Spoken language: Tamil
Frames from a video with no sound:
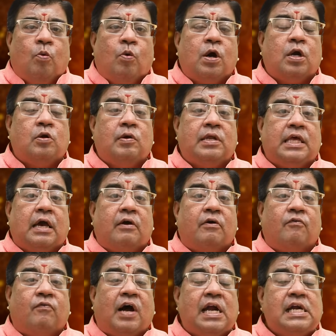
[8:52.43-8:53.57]
உங்களுடைய
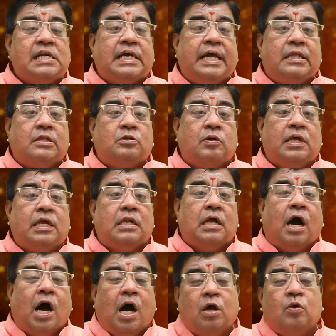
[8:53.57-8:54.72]
வாழ்க்கை துறையின்
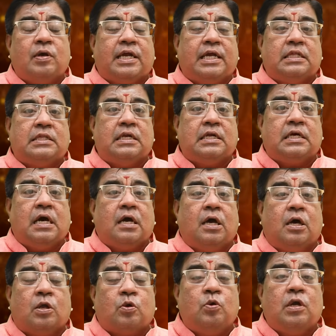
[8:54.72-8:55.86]
ஆரோக்கியத்திற்காக
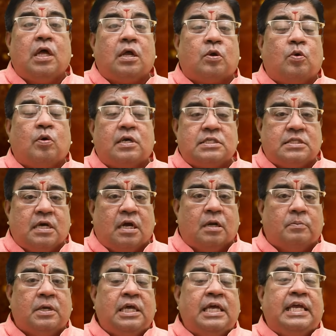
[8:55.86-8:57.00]
ருண ரோகஸ்தானம் ஸ்தானம்